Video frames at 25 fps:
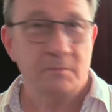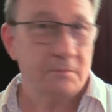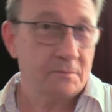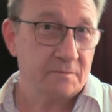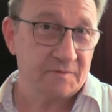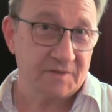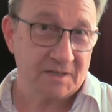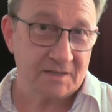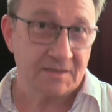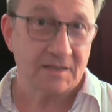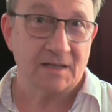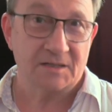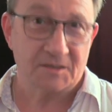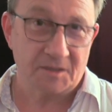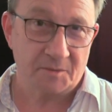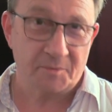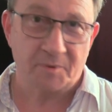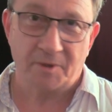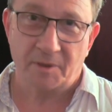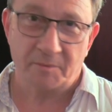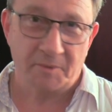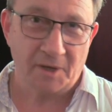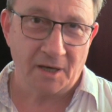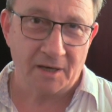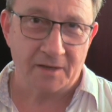w zasadzie
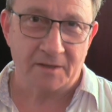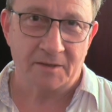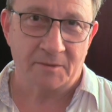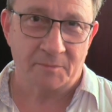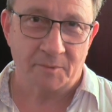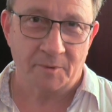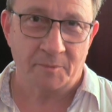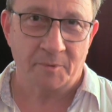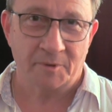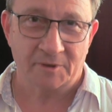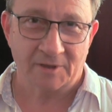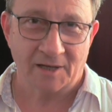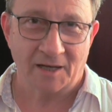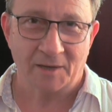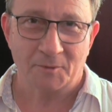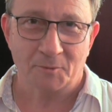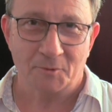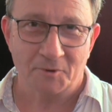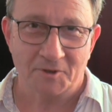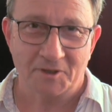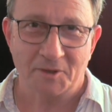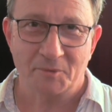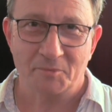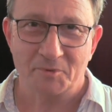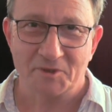premiery, bo po tak
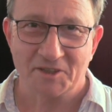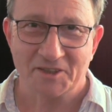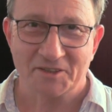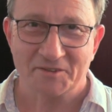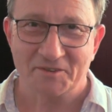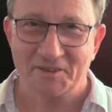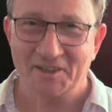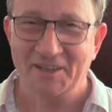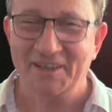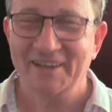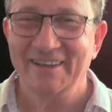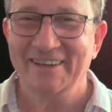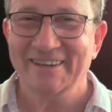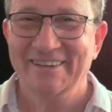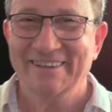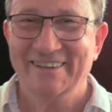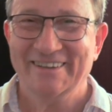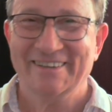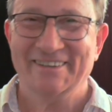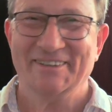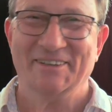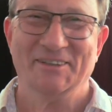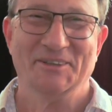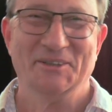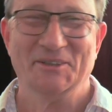długiej przerwie
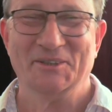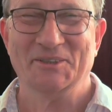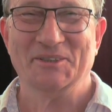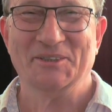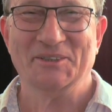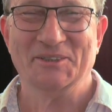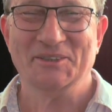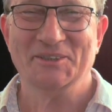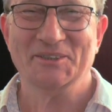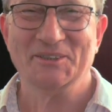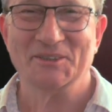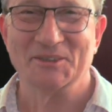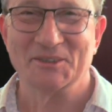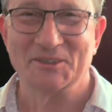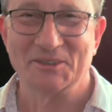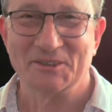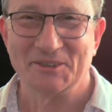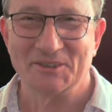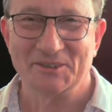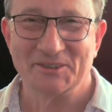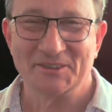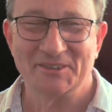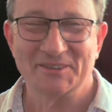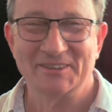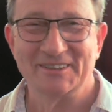to to,
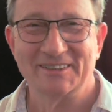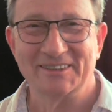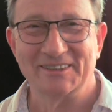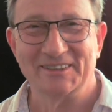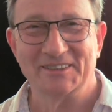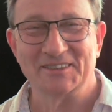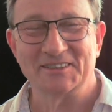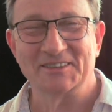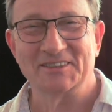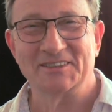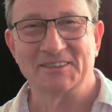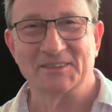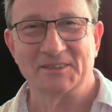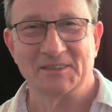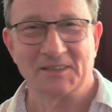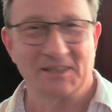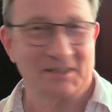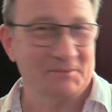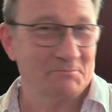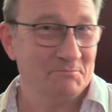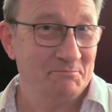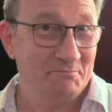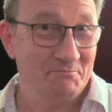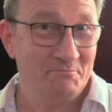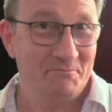to jest
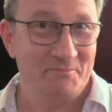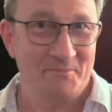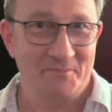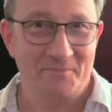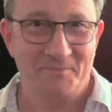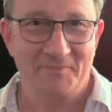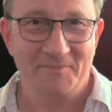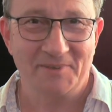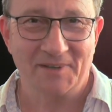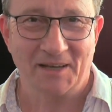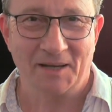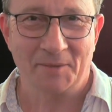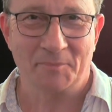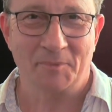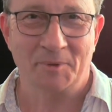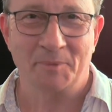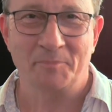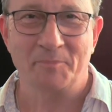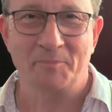jakby